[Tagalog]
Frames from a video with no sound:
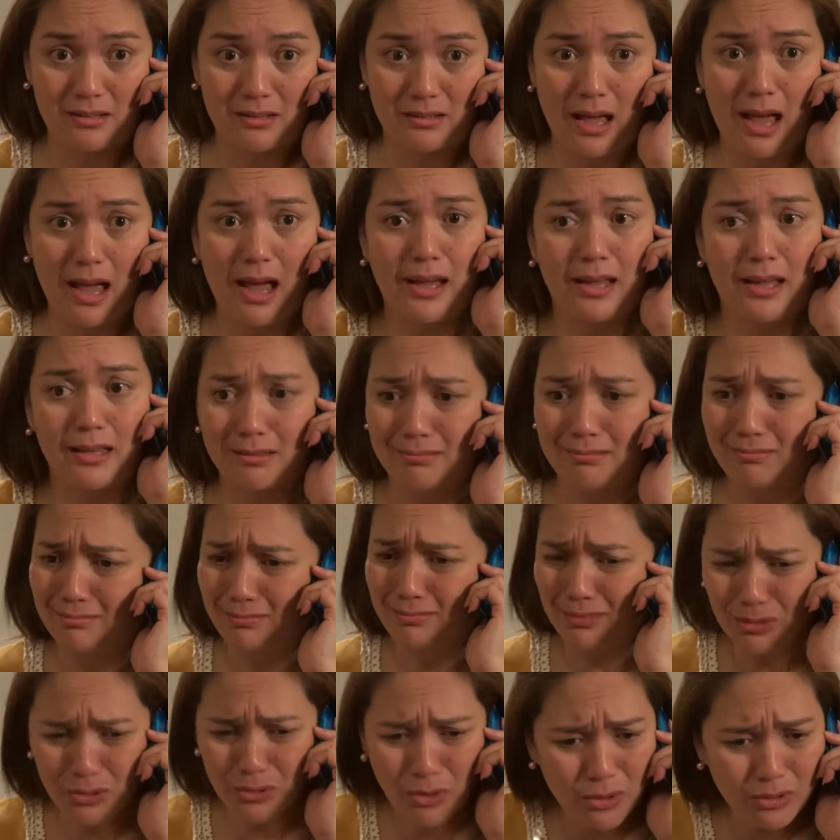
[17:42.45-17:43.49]
Kahit
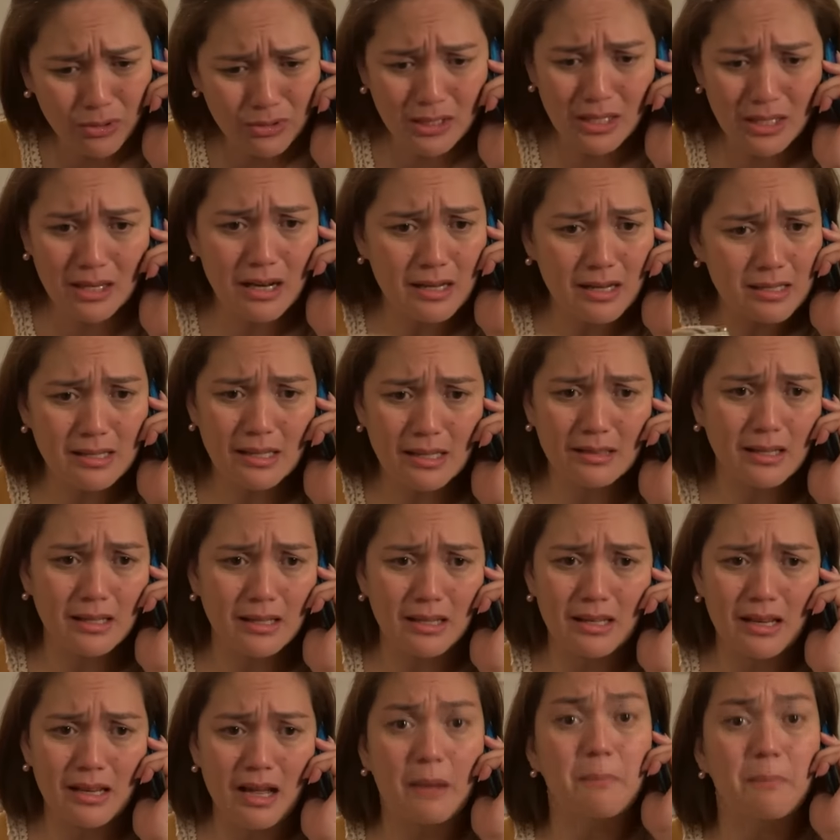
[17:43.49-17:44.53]
konti lang,
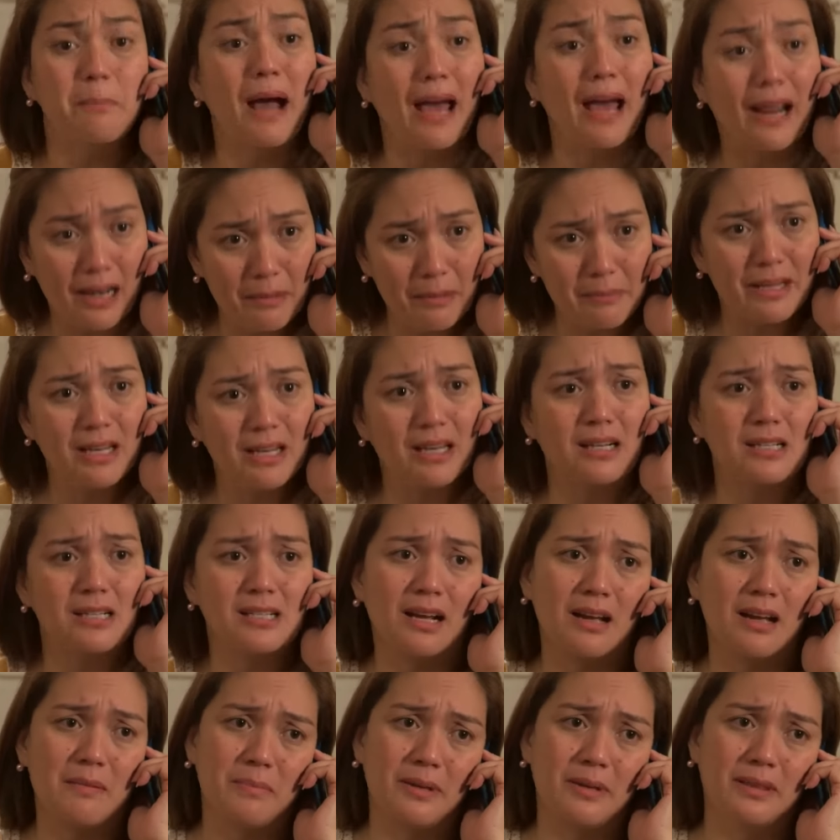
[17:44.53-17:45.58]
sandali lang, para man lang
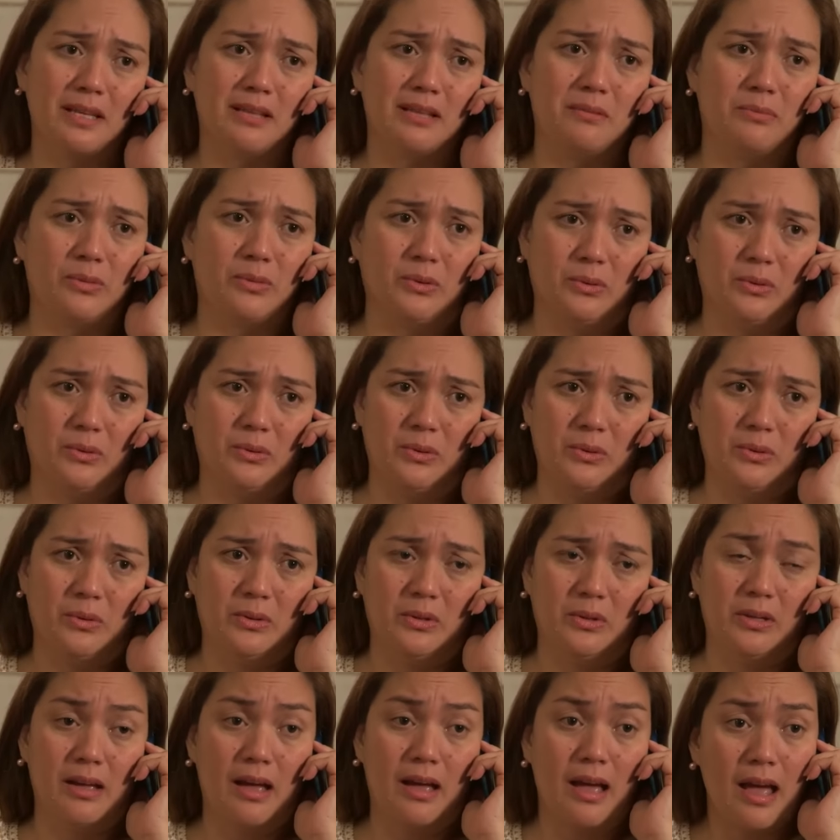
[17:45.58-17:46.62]
sa kapatid mo.
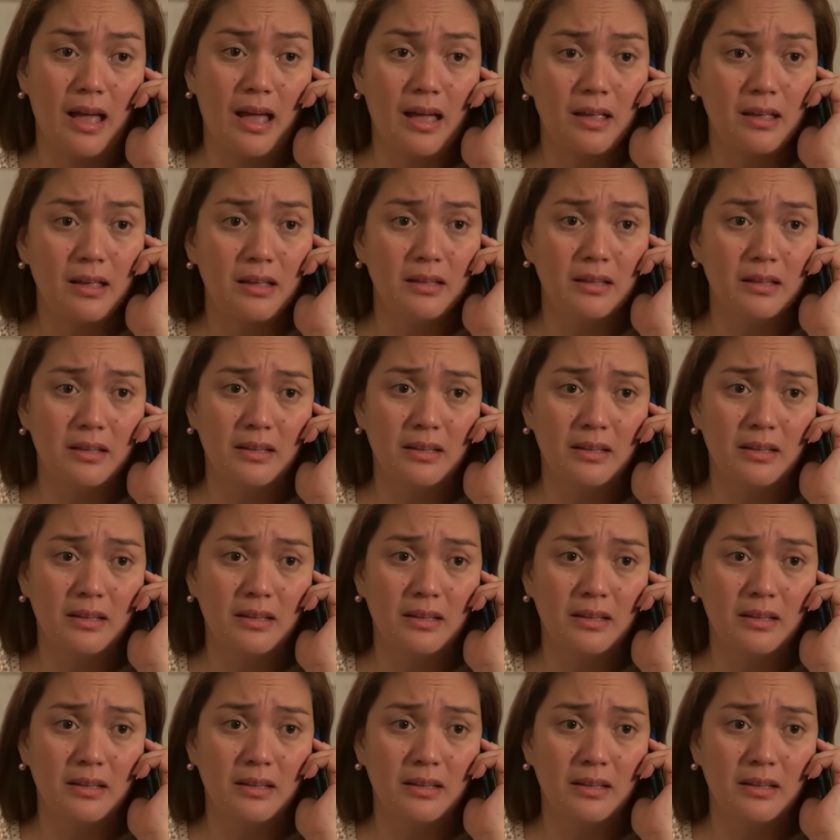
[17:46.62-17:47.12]
Ha?